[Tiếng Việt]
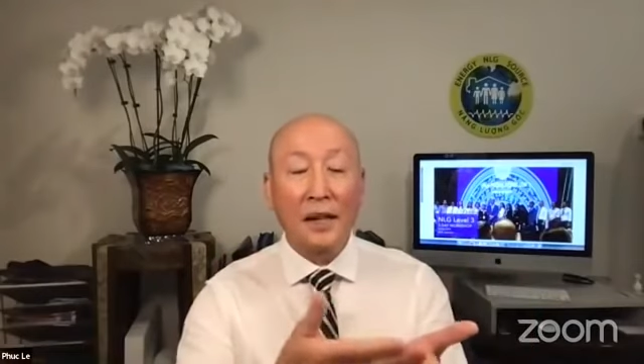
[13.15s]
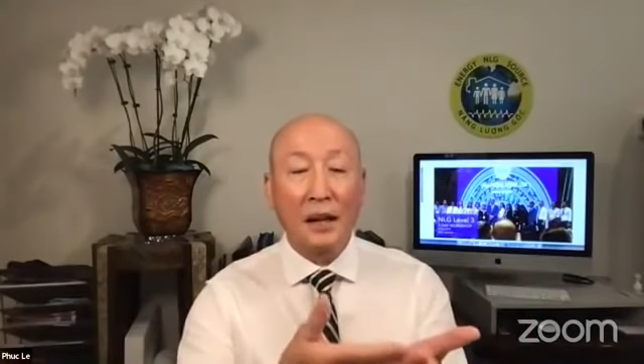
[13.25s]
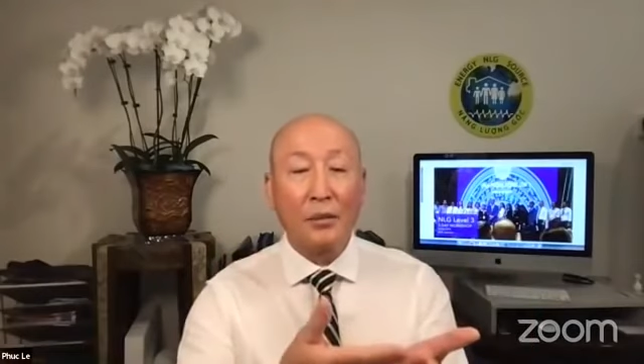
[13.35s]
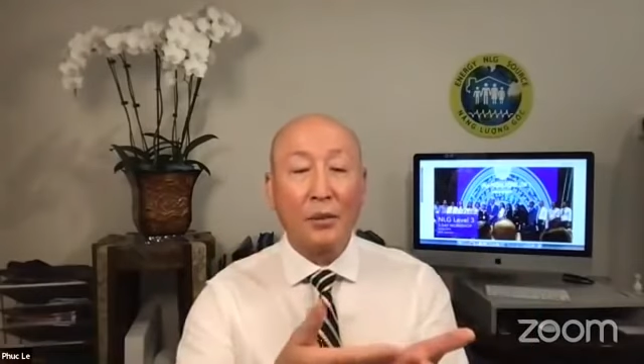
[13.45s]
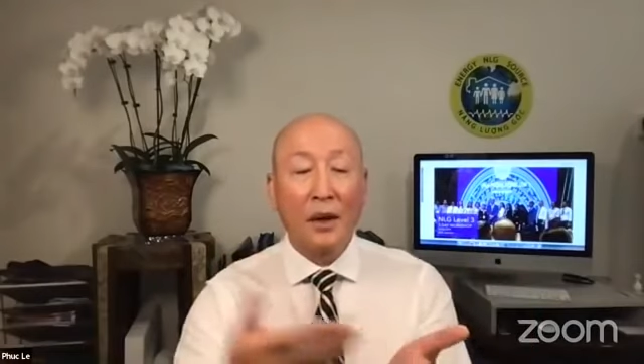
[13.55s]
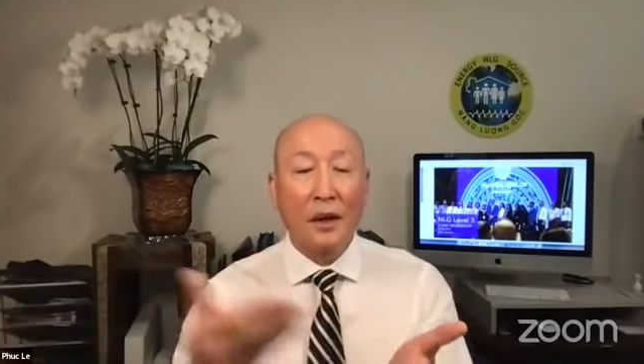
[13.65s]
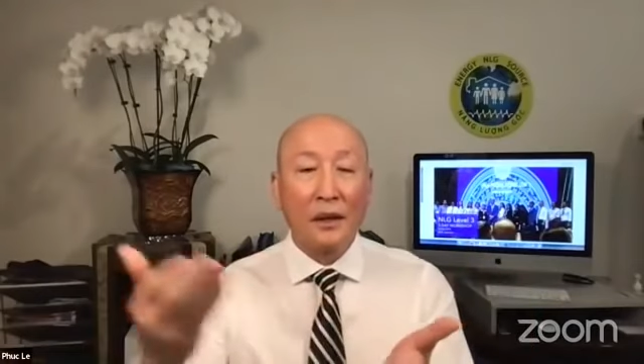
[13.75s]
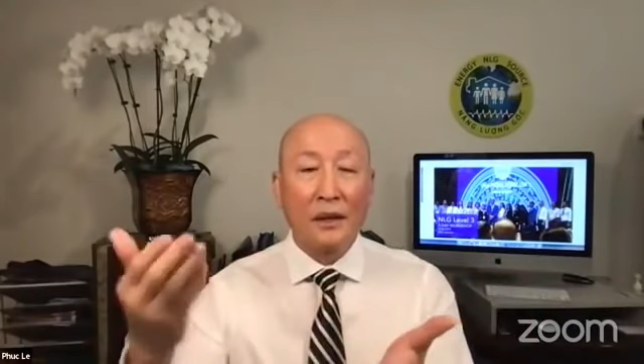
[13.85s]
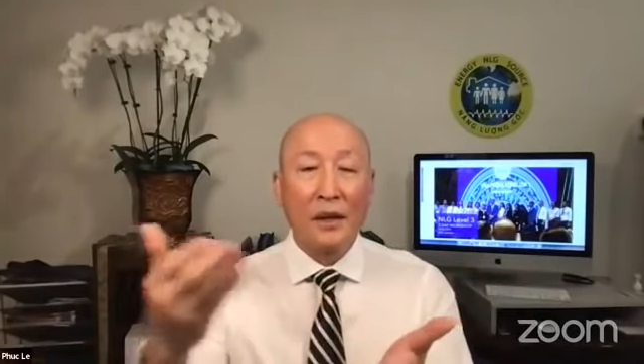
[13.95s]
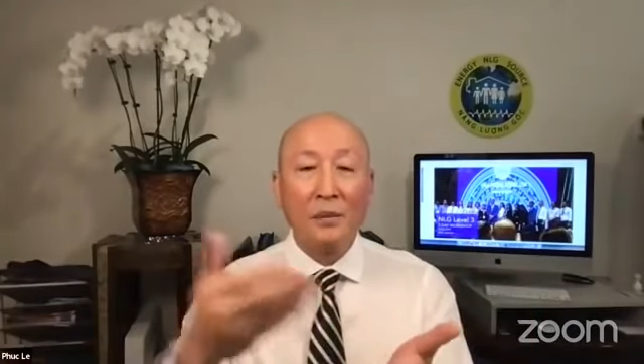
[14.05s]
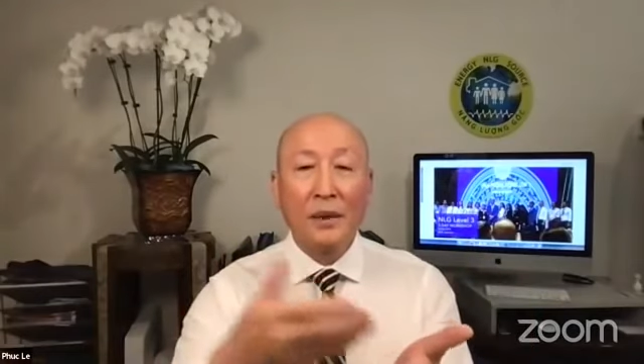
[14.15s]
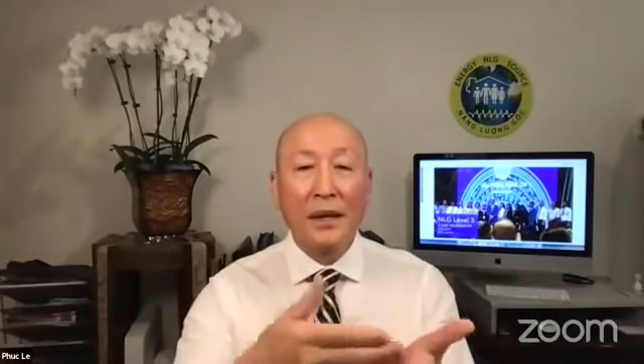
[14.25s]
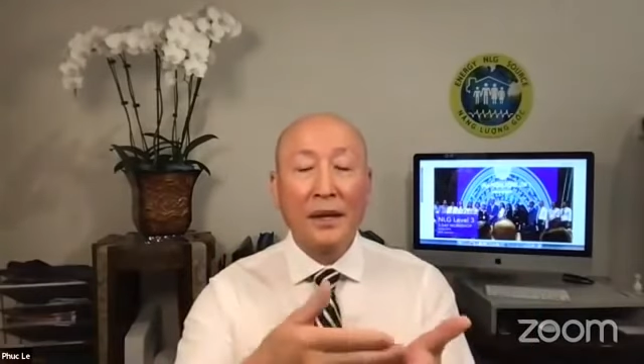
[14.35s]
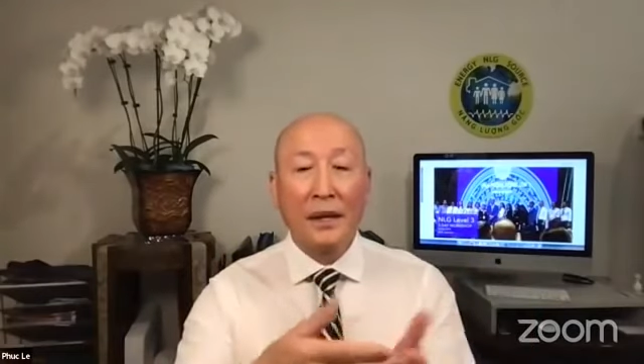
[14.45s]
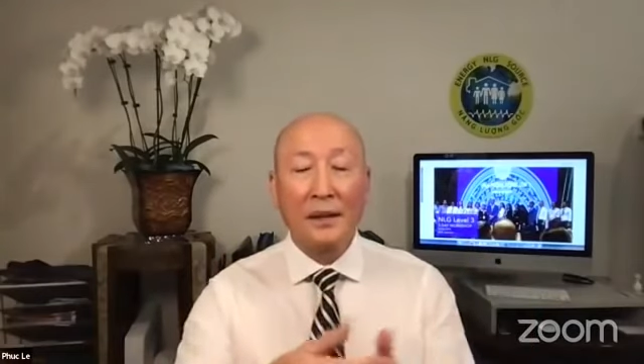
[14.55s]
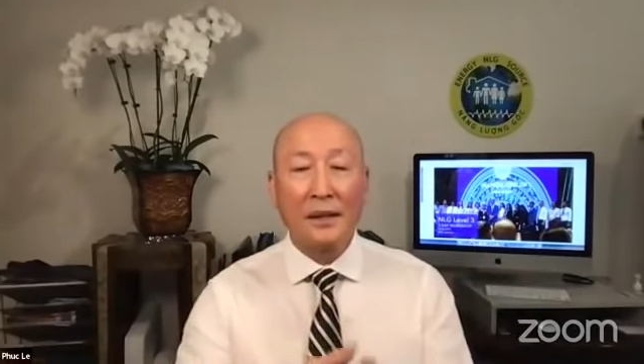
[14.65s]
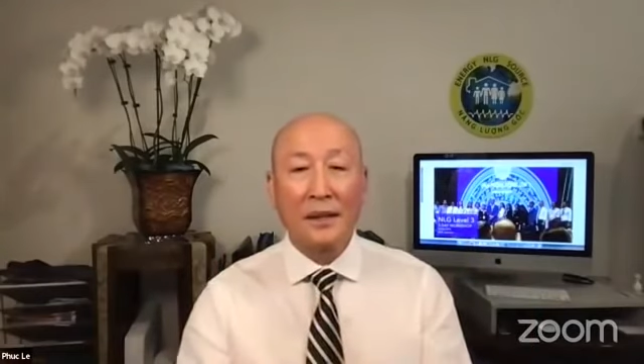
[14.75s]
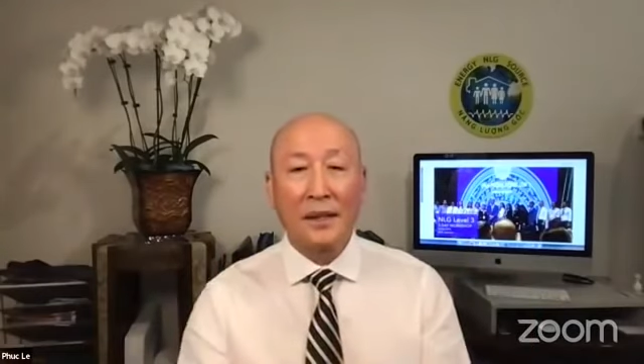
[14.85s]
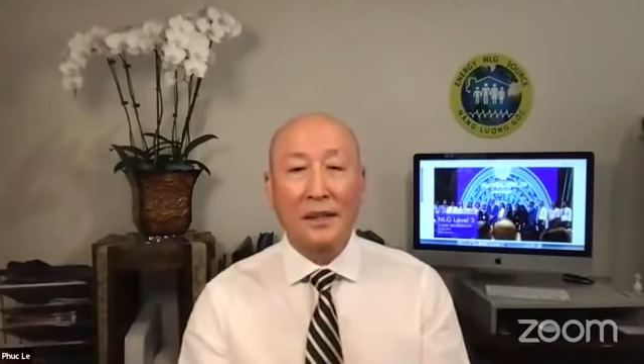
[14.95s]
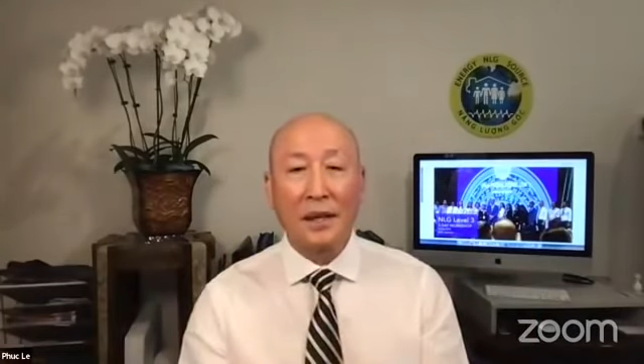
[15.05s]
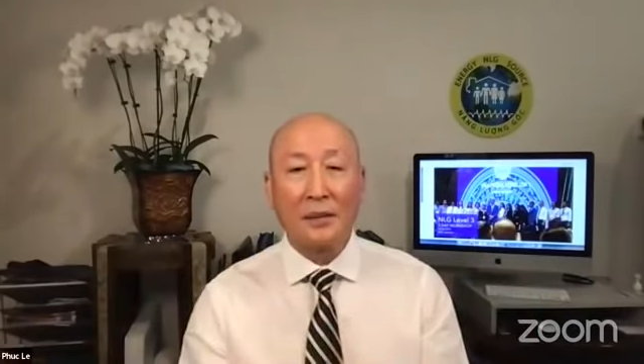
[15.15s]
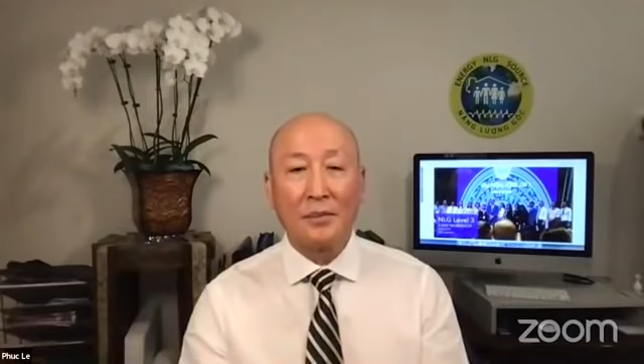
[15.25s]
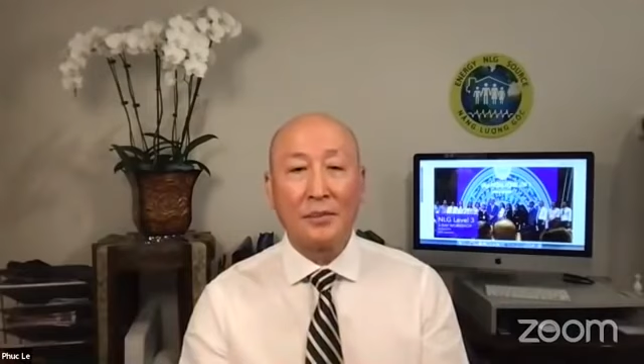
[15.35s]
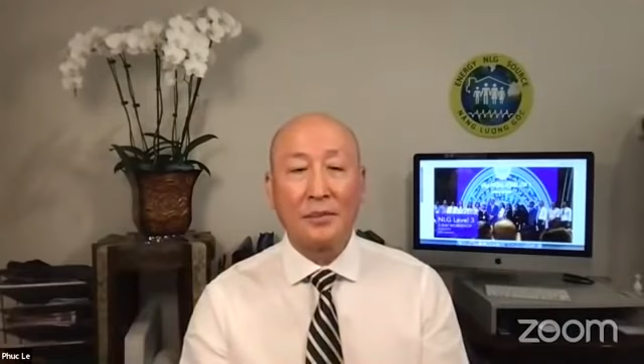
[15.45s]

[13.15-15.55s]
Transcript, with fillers: chị em, tiếp tế năng lượng cho anh chị em.